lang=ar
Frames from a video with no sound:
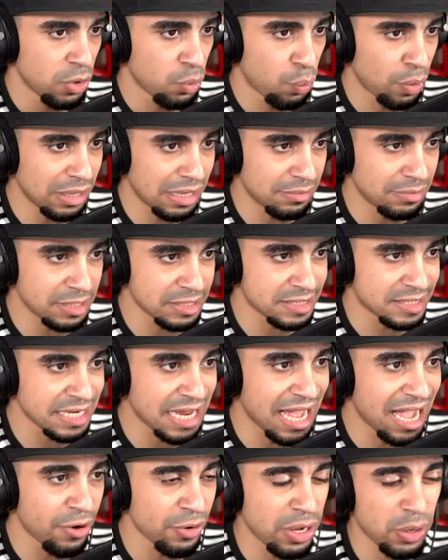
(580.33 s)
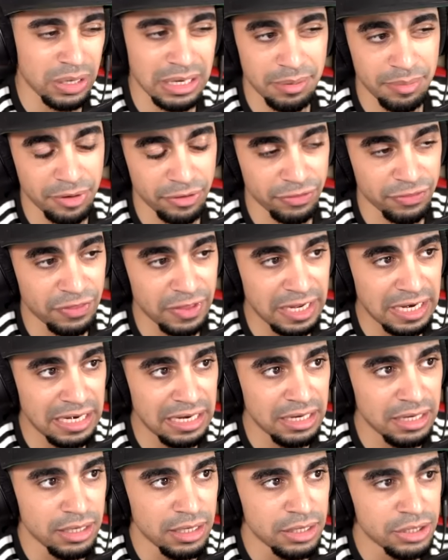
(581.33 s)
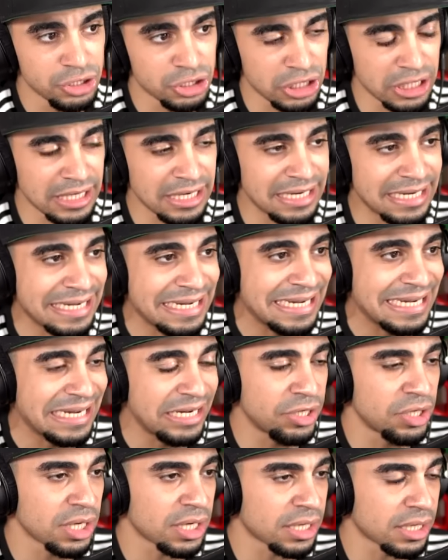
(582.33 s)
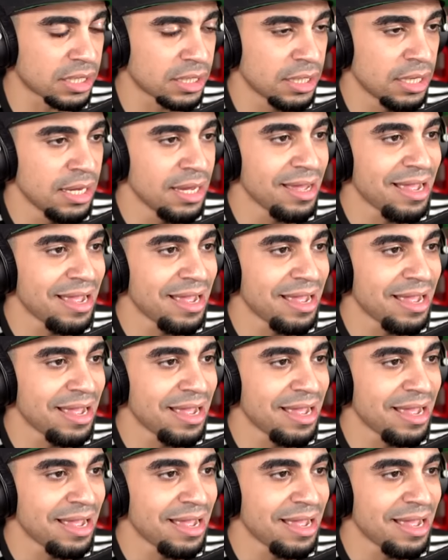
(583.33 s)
ولا من الزاويه ولا من الظل شيل ايدك